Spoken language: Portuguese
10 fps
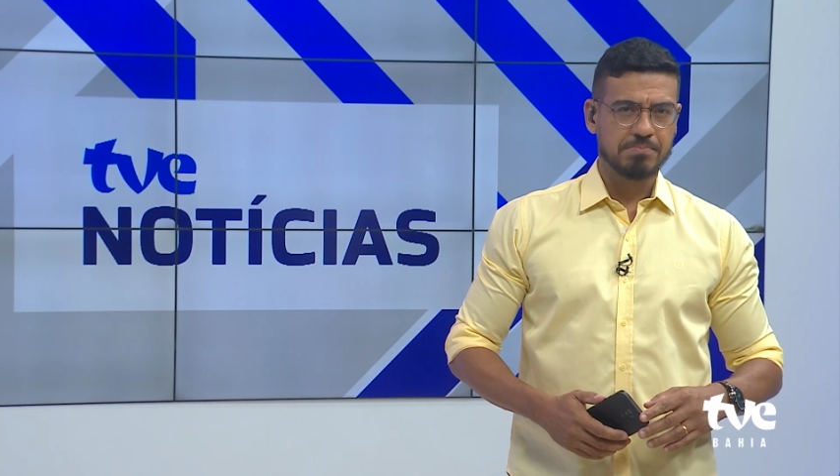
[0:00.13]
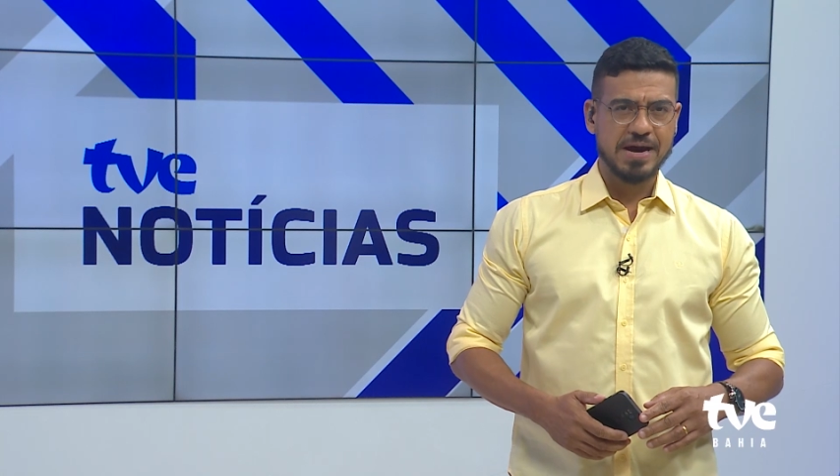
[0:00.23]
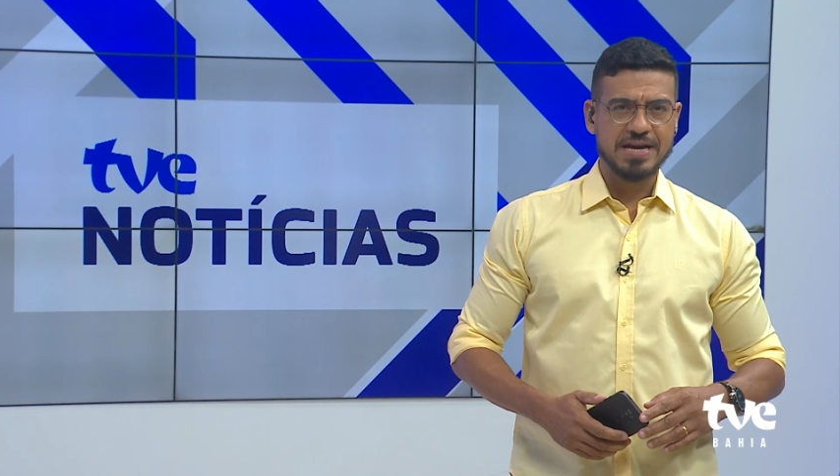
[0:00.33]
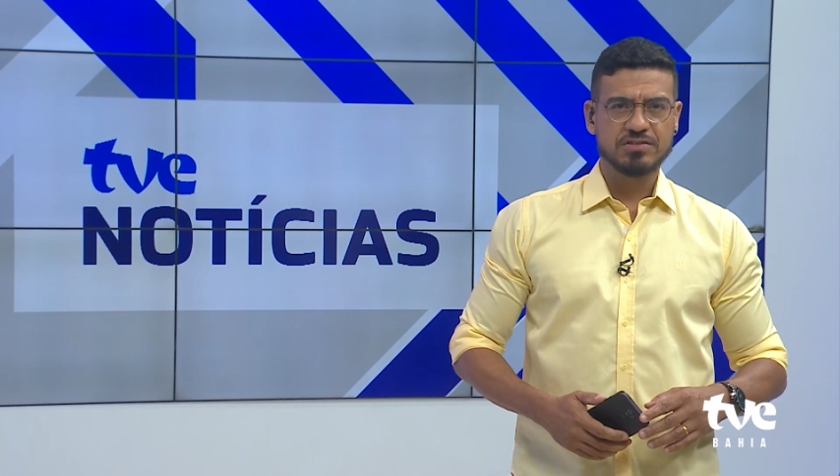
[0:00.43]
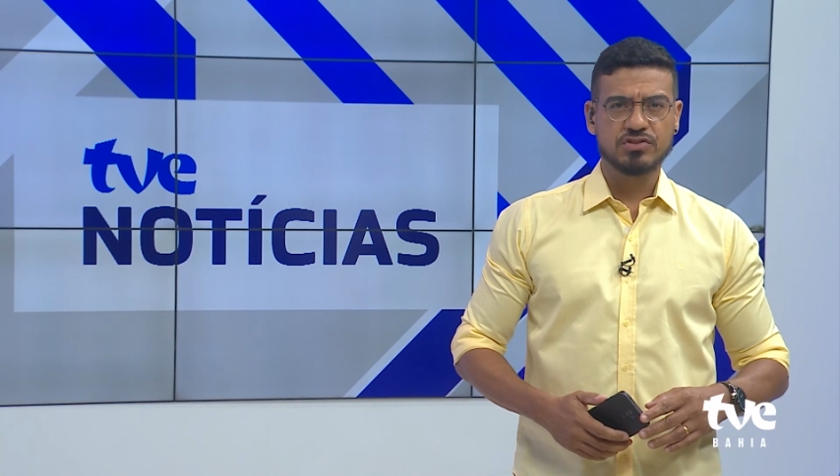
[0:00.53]

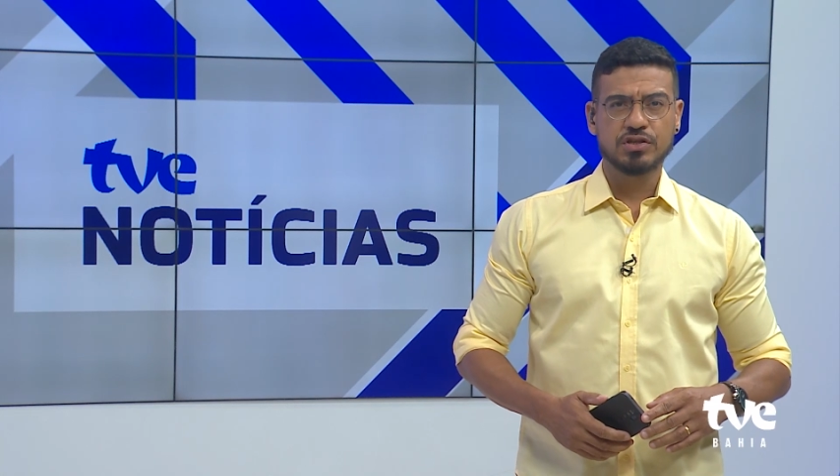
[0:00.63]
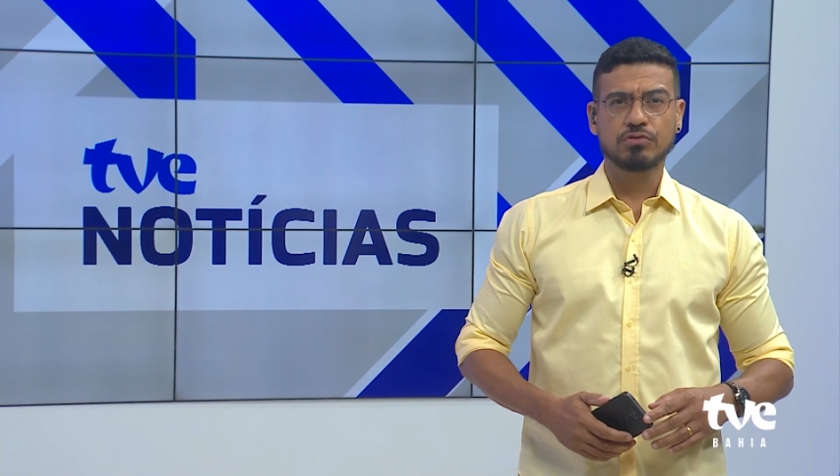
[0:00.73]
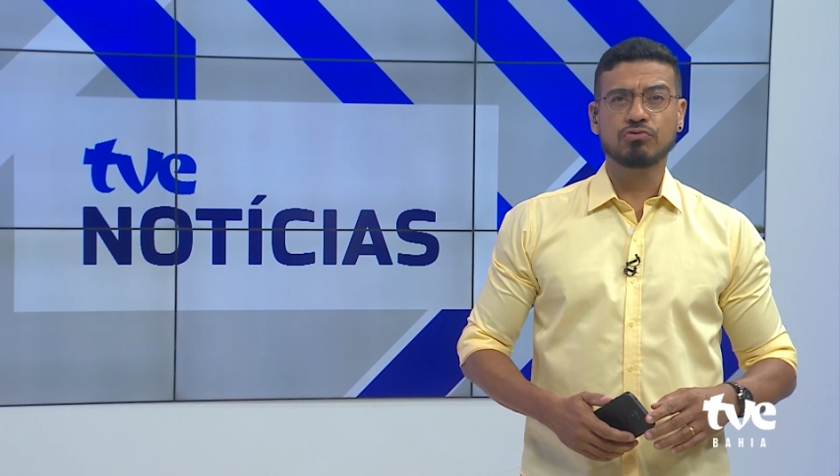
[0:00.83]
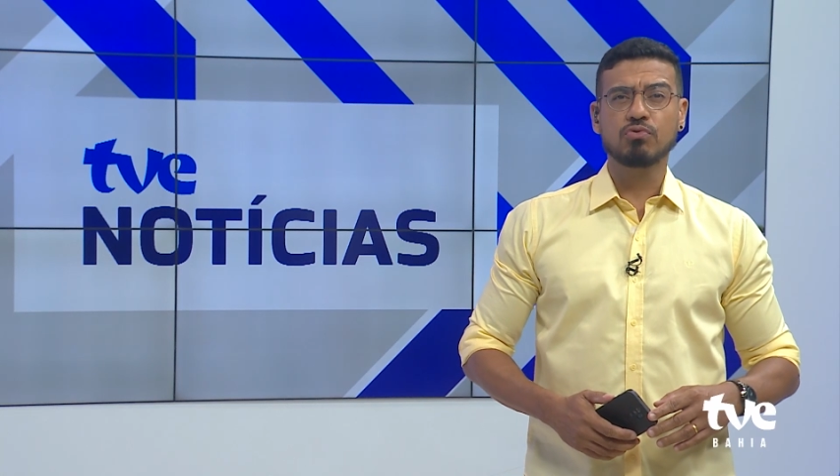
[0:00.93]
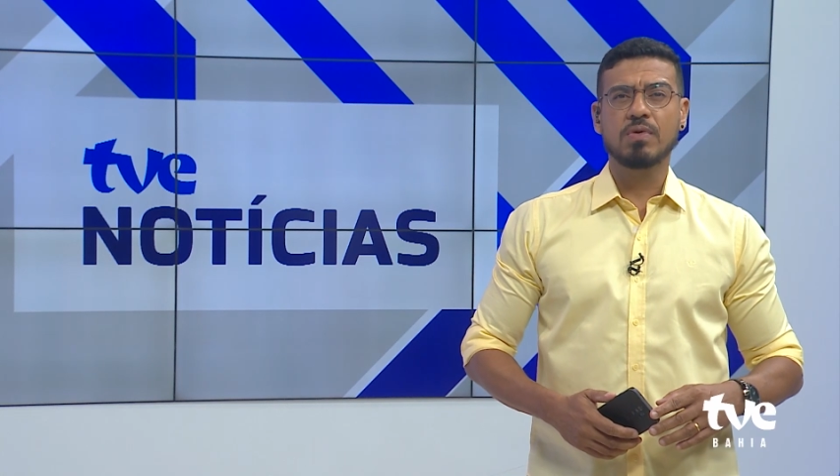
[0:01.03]
Mais de
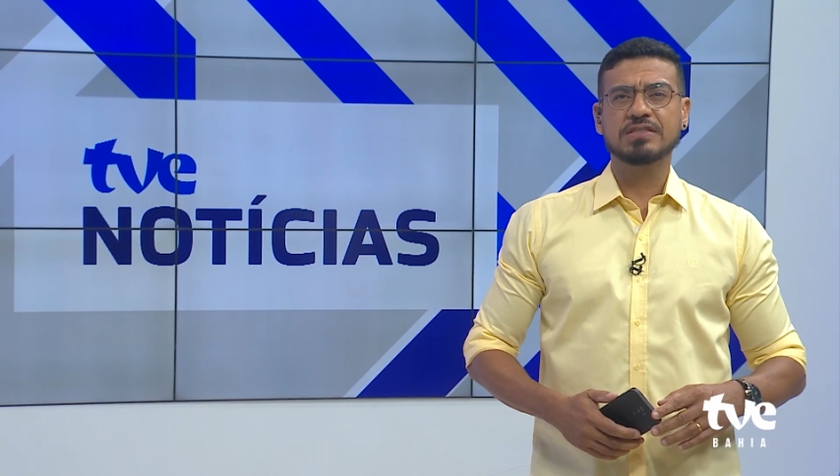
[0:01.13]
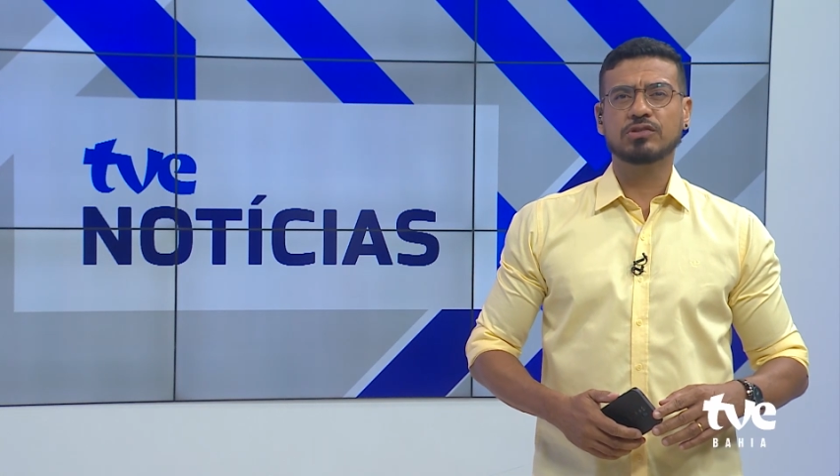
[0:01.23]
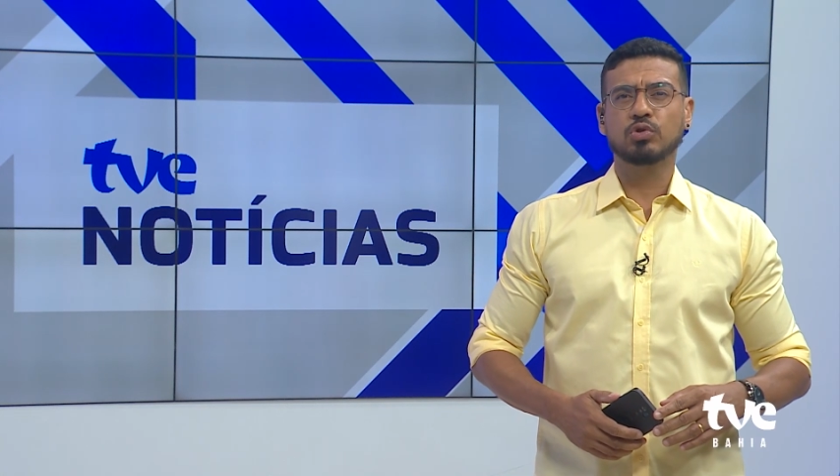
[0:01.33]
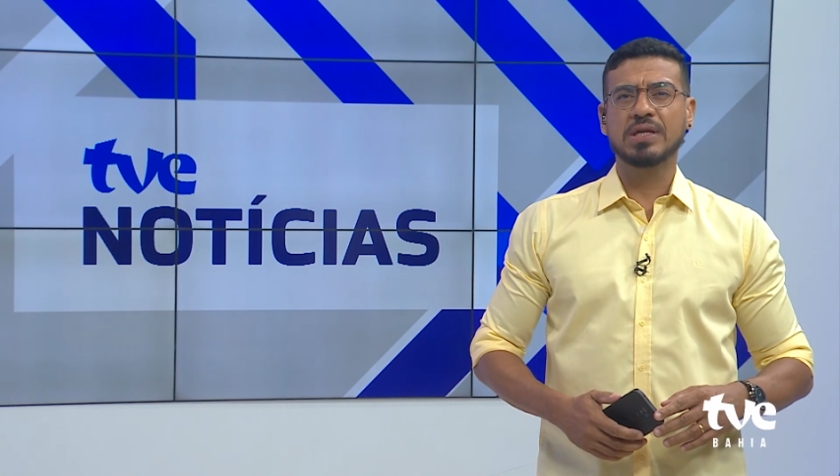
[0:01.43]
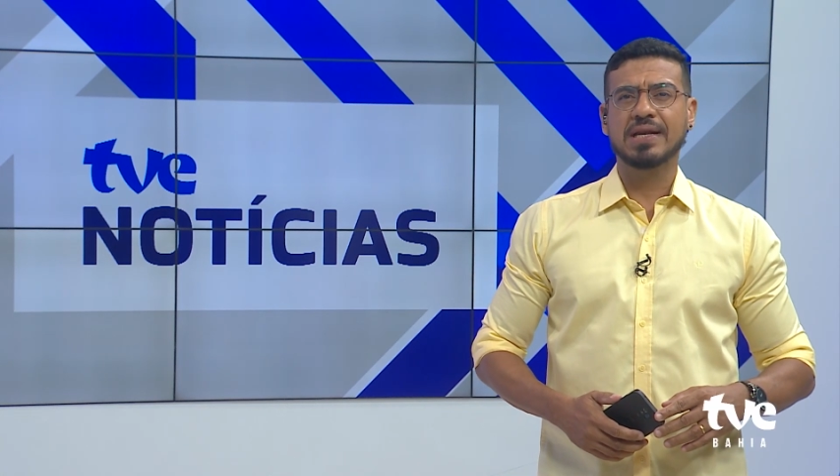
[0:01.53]
duas
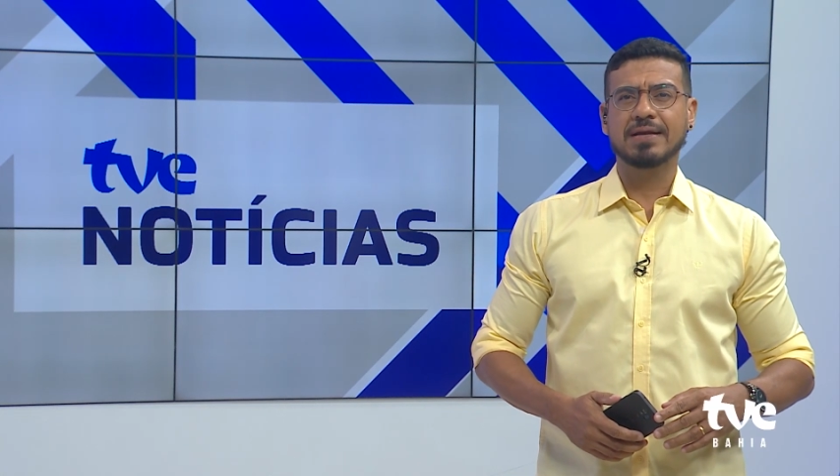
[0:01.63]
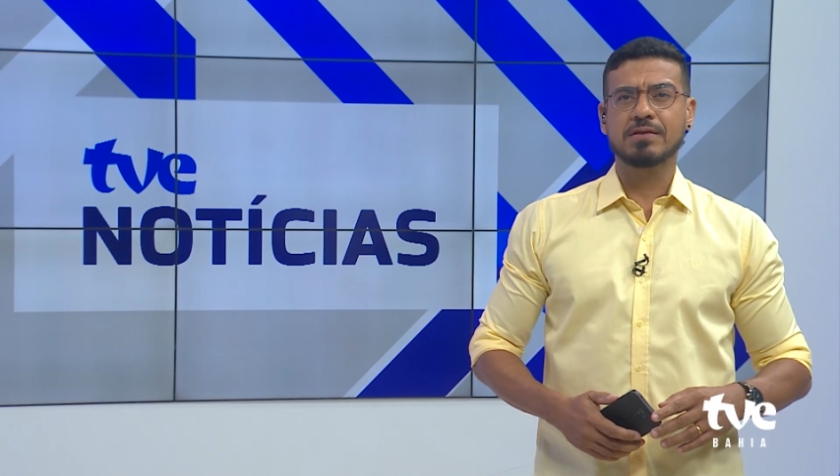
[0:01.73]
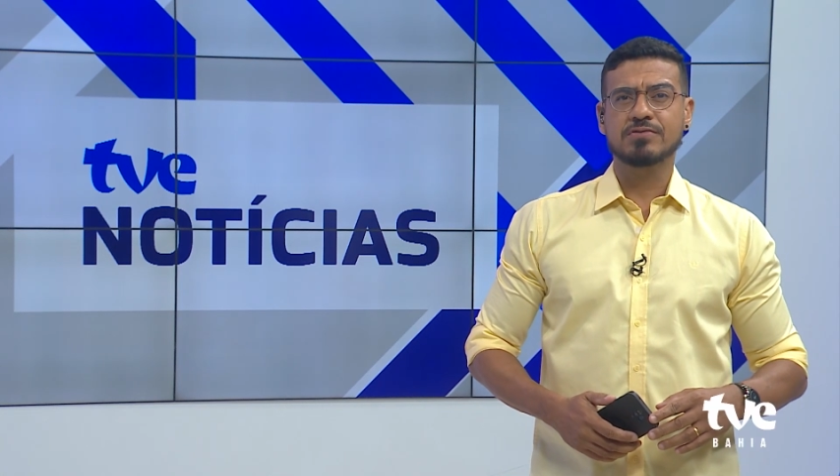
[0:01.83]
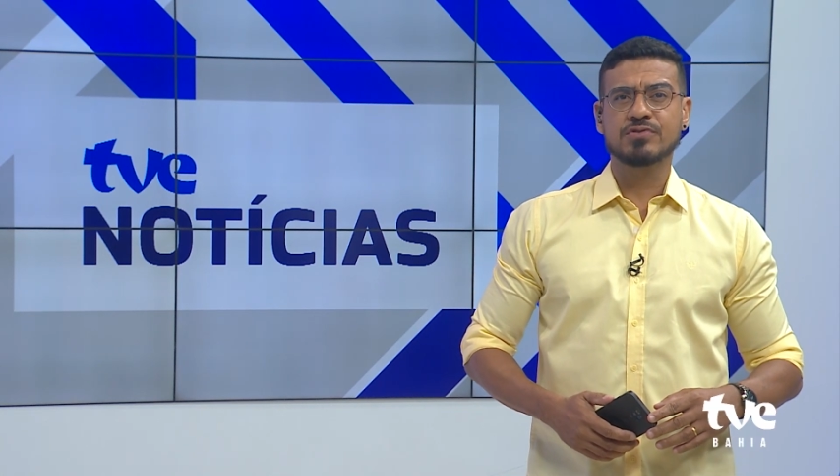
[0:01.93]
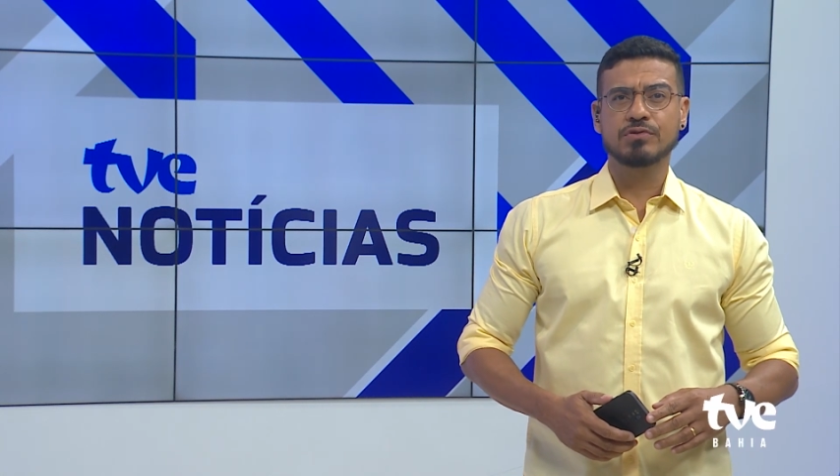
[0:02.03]

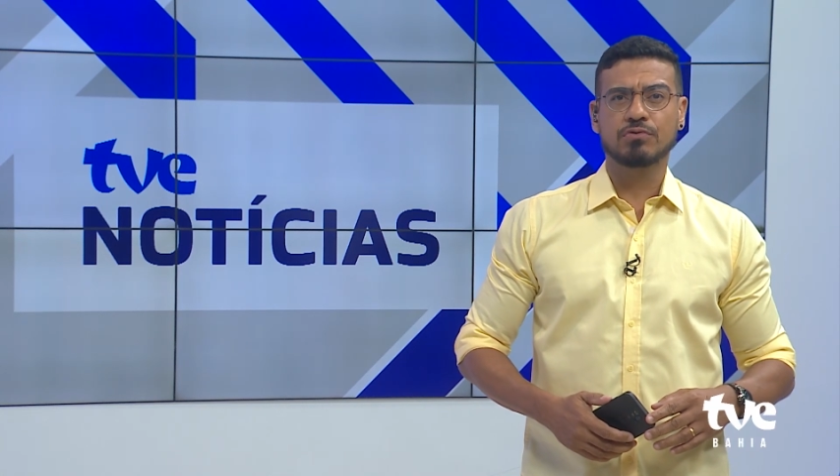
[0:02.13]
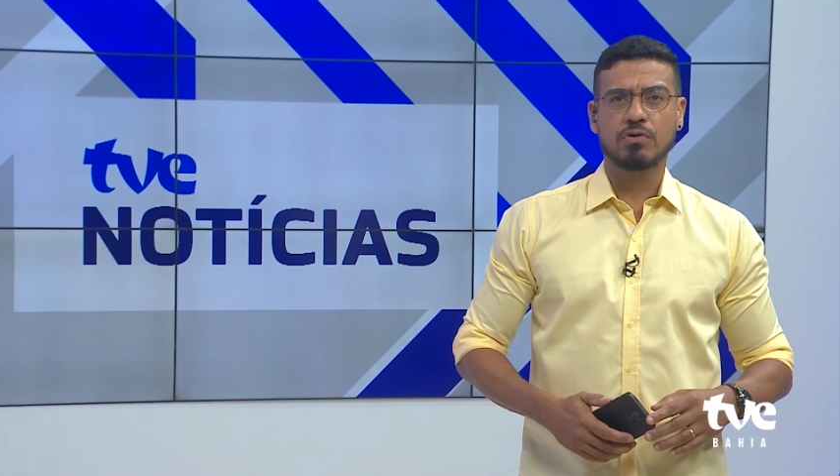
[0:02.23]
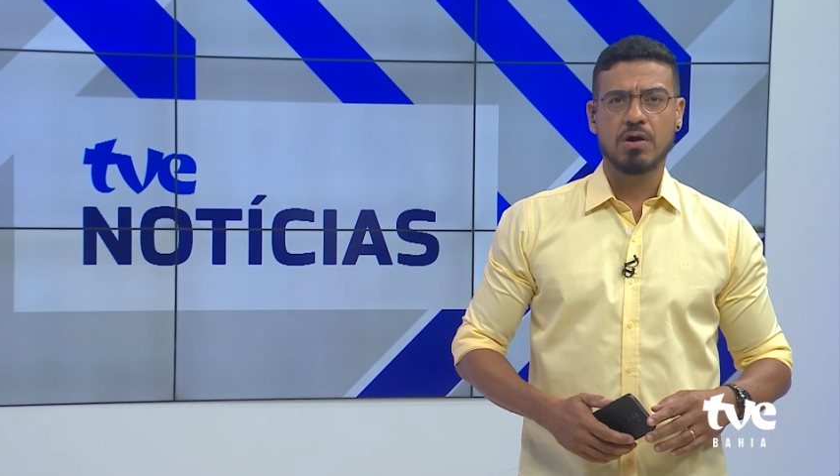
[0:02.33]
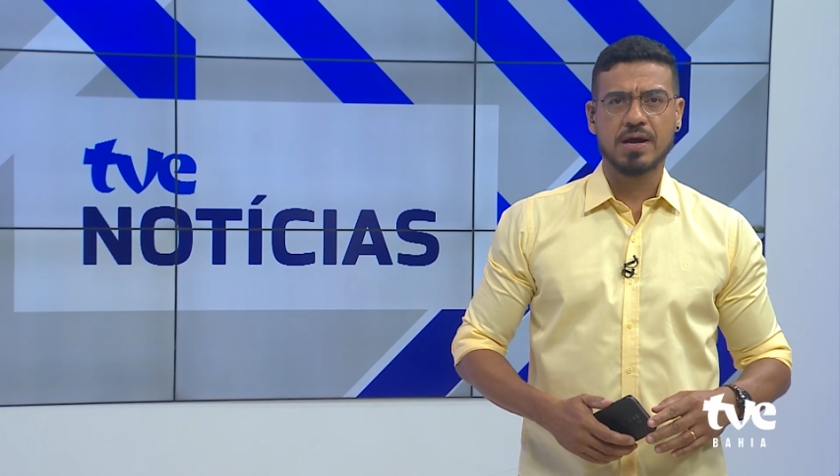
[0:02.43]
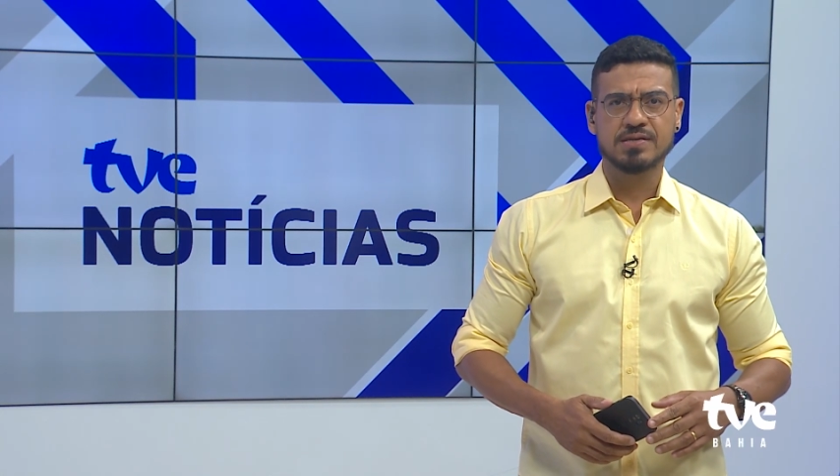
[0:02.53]
toneladas de
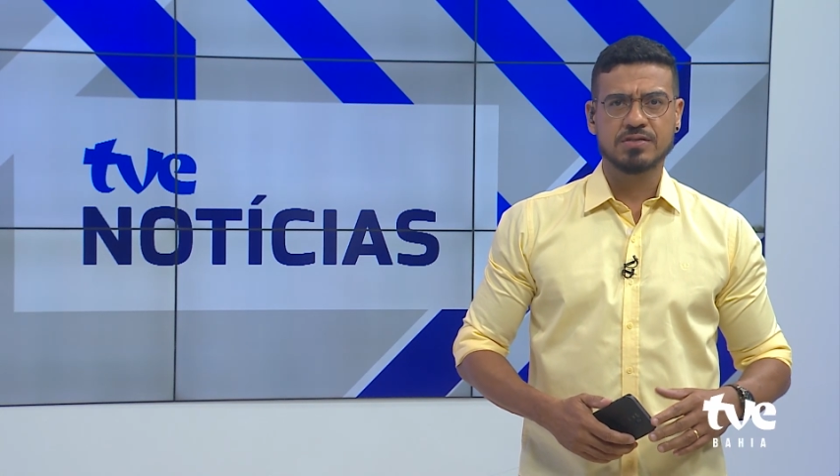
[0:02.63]
drogas